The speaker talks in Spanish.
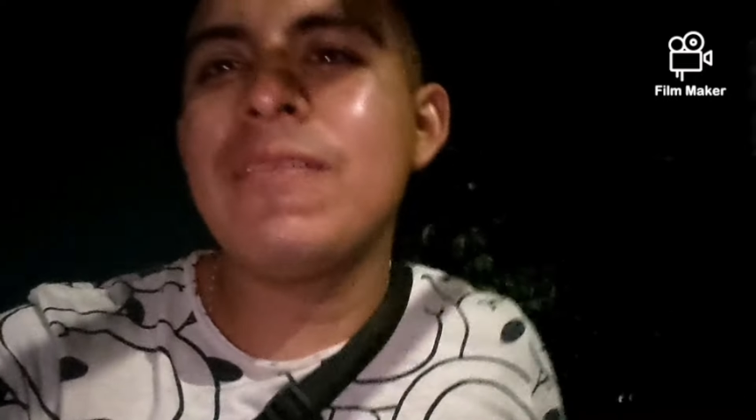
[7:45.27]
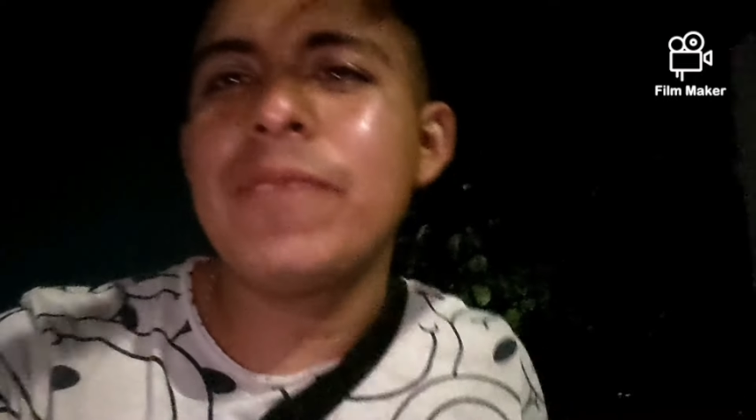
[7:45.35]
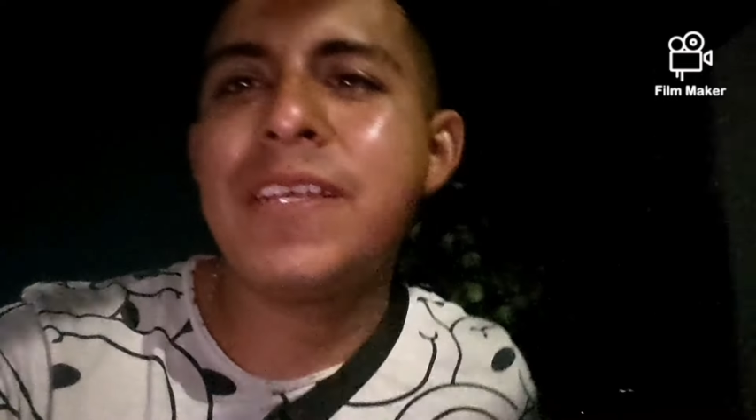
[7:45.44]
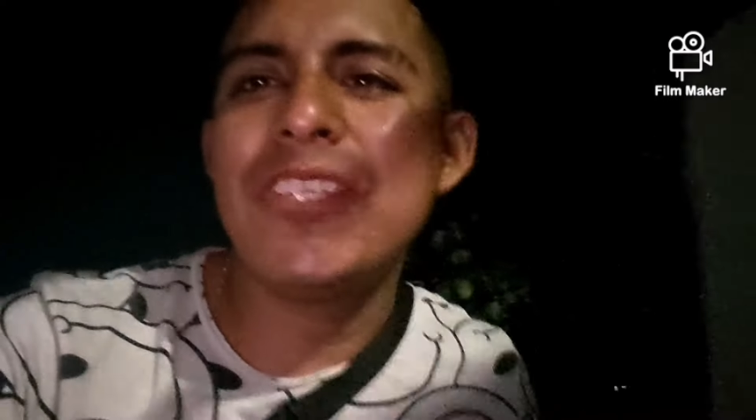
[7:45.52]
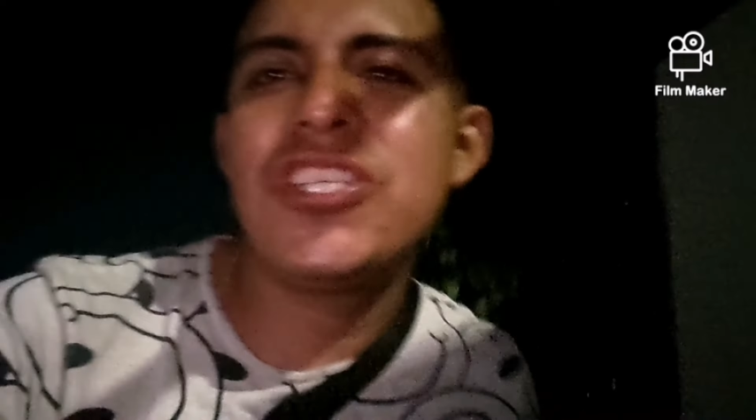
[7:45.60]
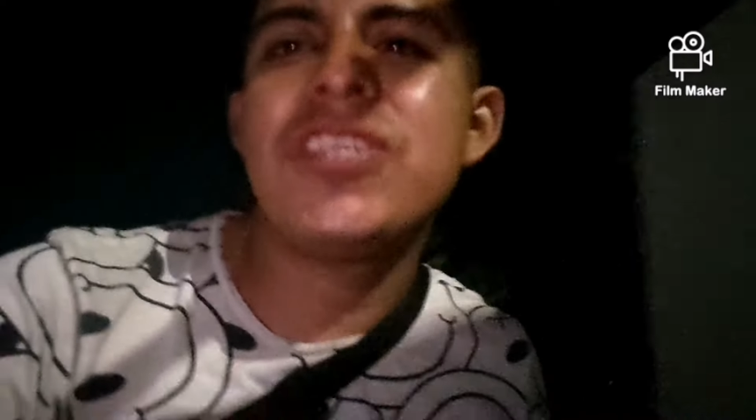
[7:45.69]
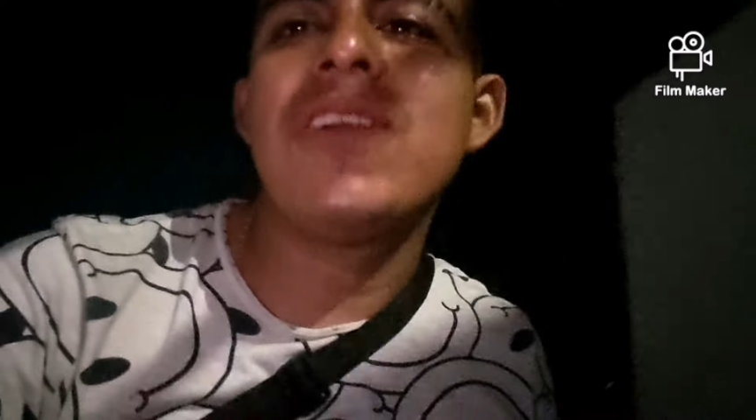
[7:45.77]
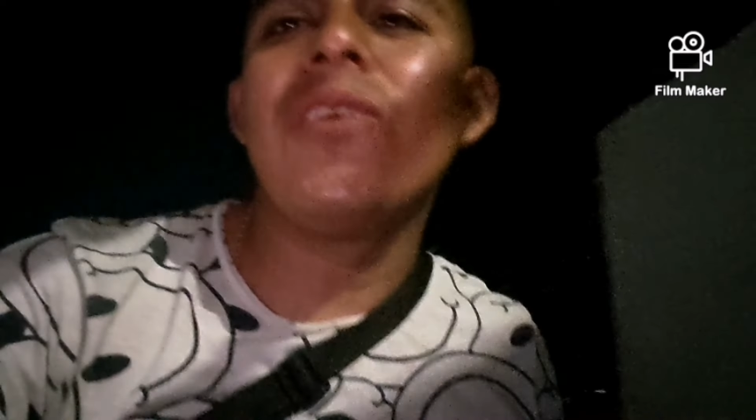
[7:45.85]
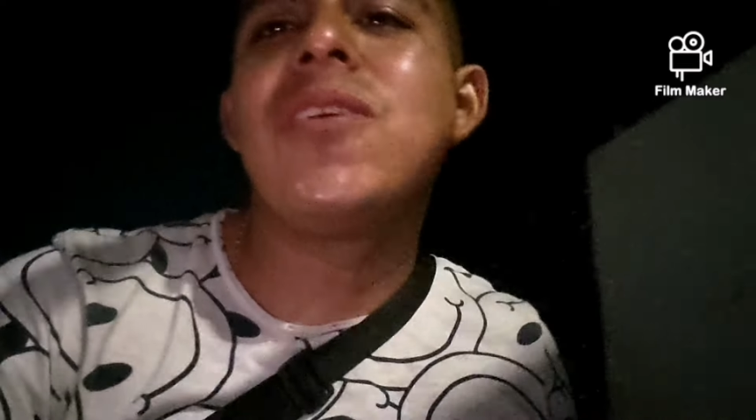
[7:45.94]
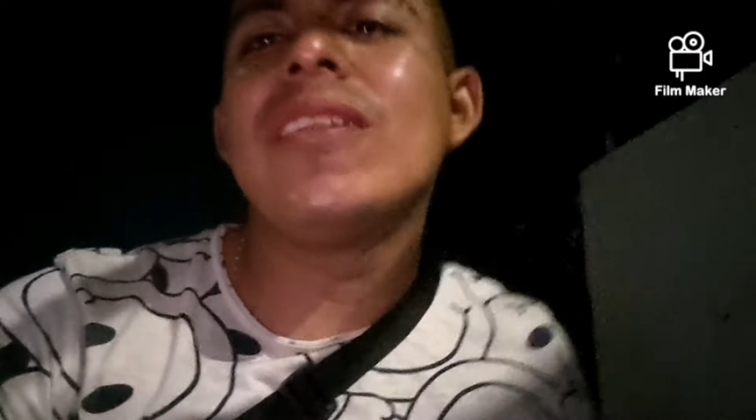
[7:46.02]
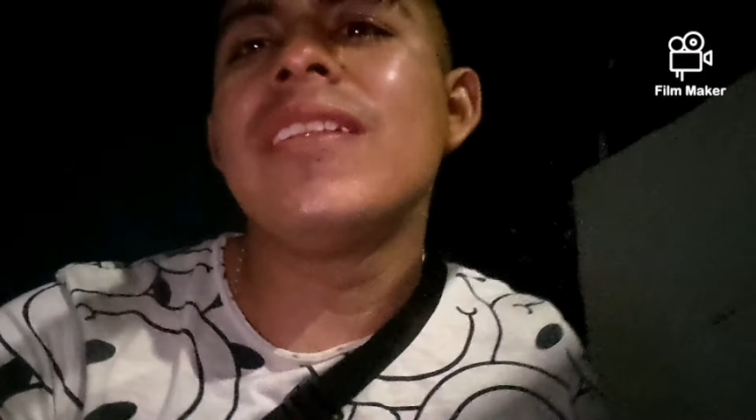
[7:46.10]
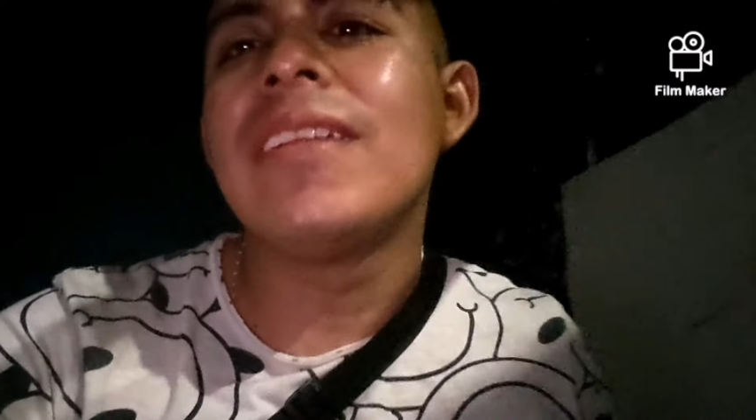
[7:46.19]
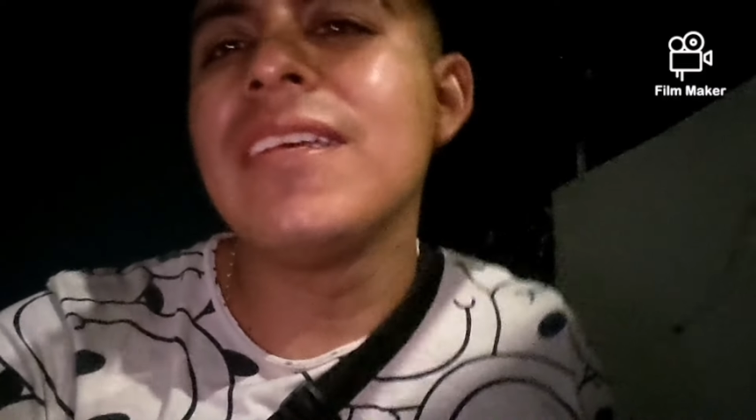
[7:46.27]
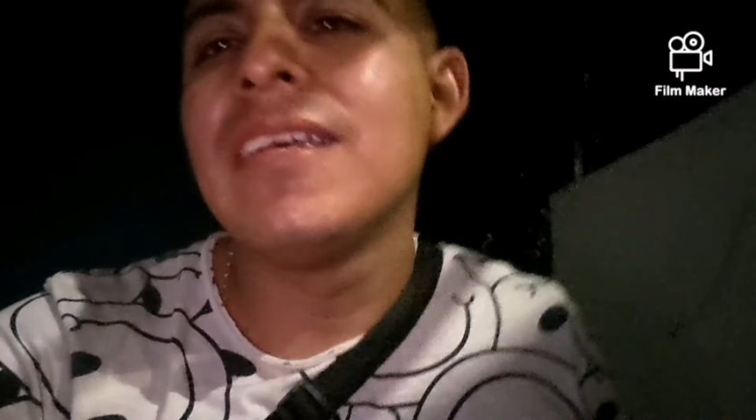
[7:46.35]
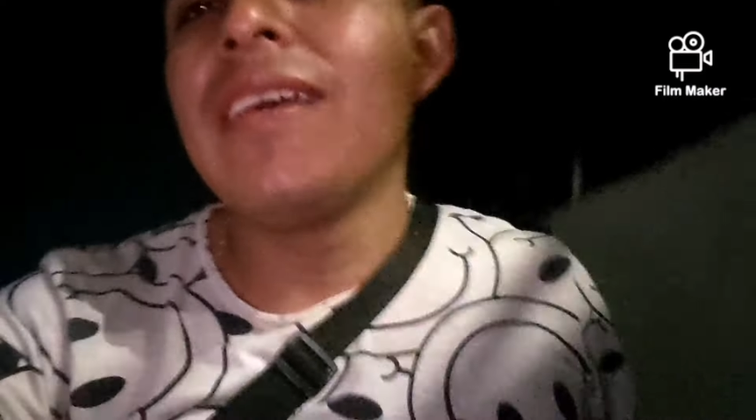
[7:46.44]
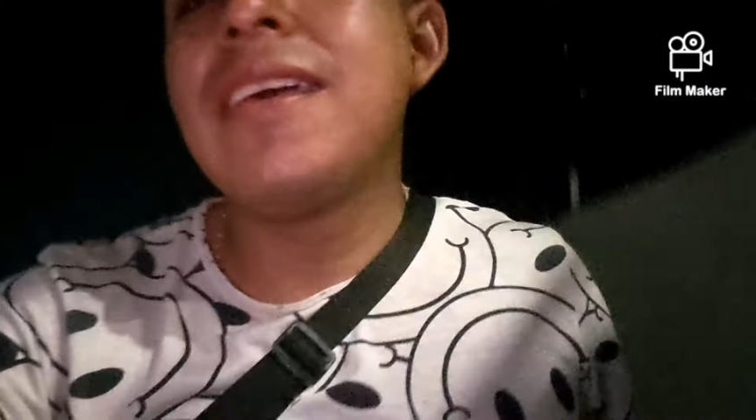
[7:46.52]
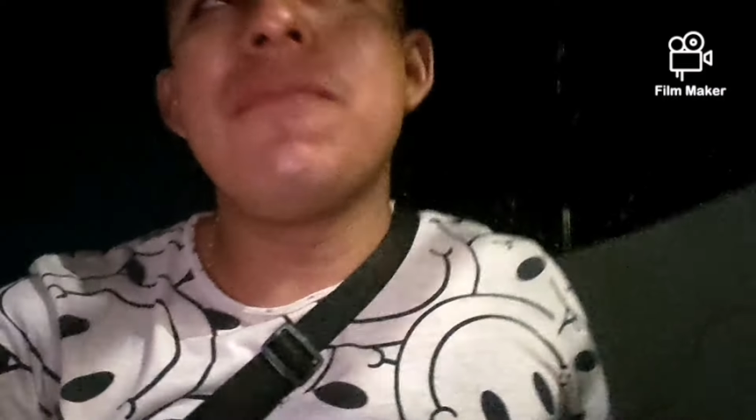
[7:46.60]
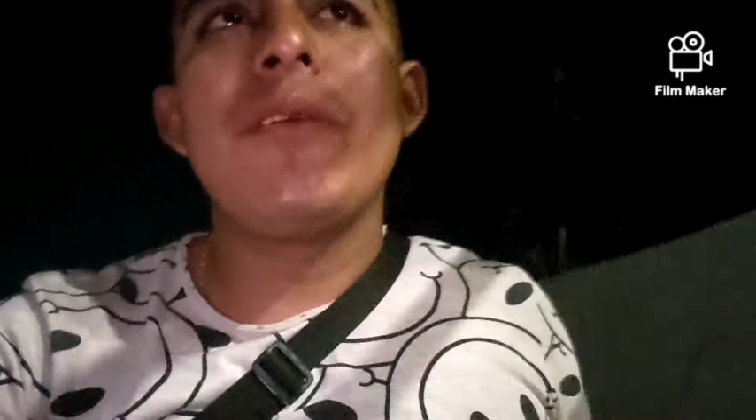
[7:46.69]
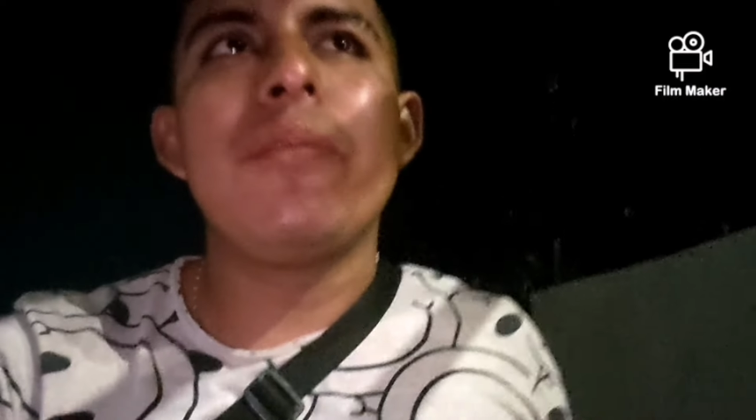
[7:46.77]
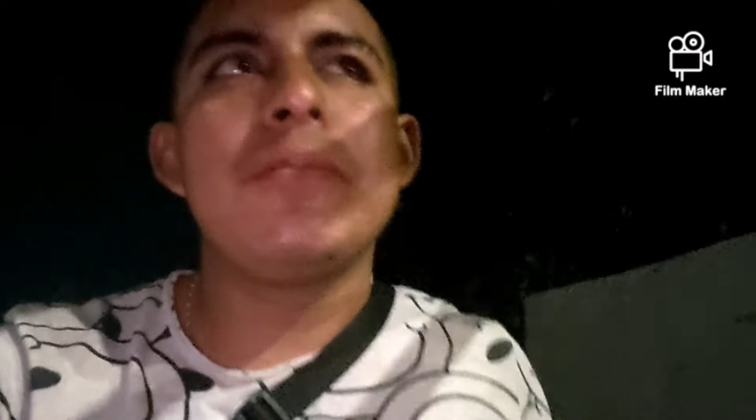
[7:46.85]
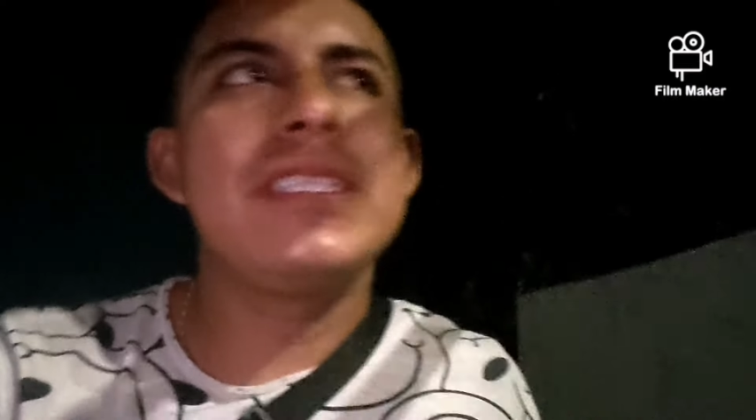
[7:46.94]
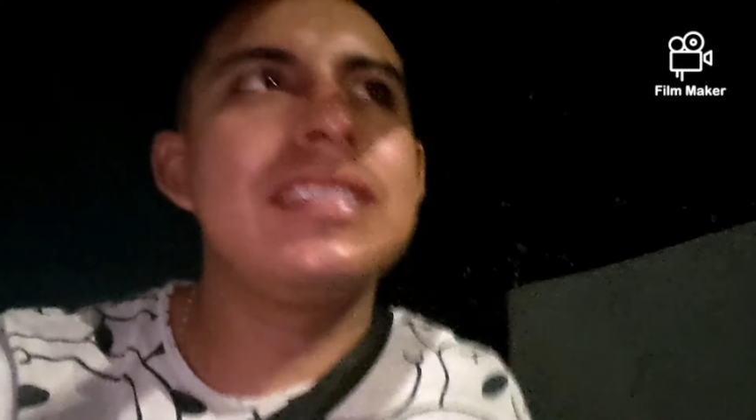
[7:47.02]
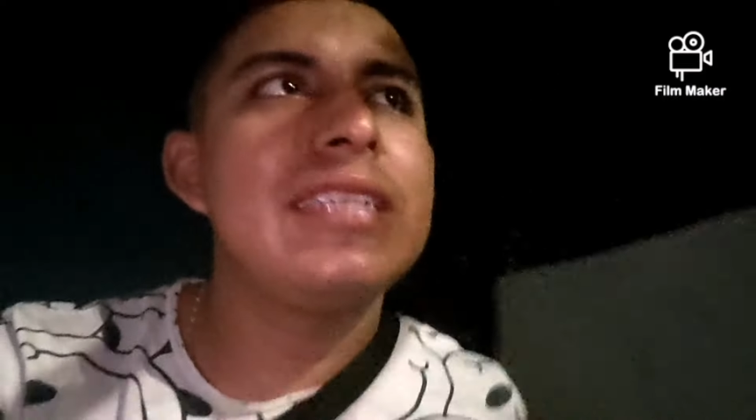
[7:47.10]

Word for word: se ha de mirar bien chingón.